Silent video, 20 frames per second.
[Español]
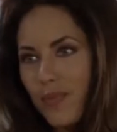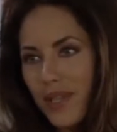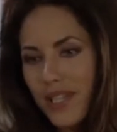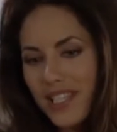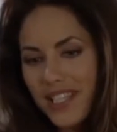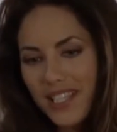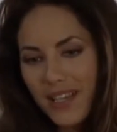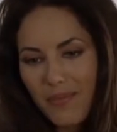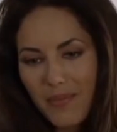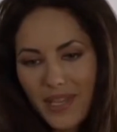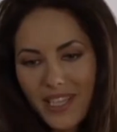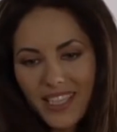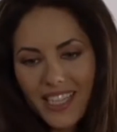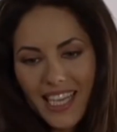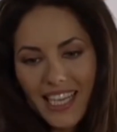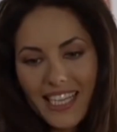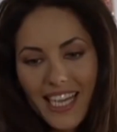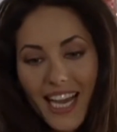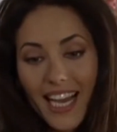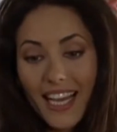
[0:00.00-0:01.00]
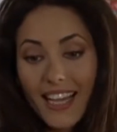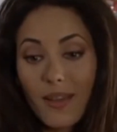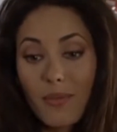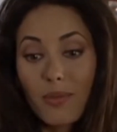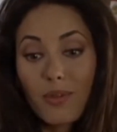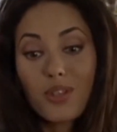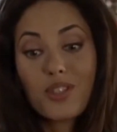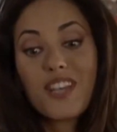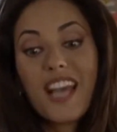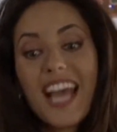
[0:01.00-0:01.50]
precisamente encaje de
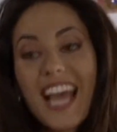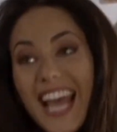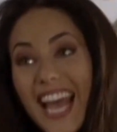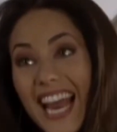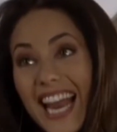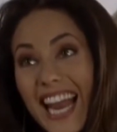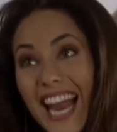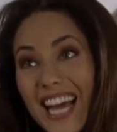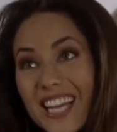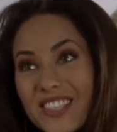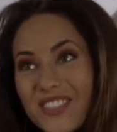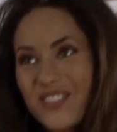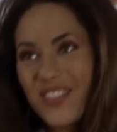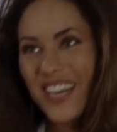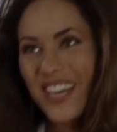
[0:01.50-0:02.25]
Bruselas,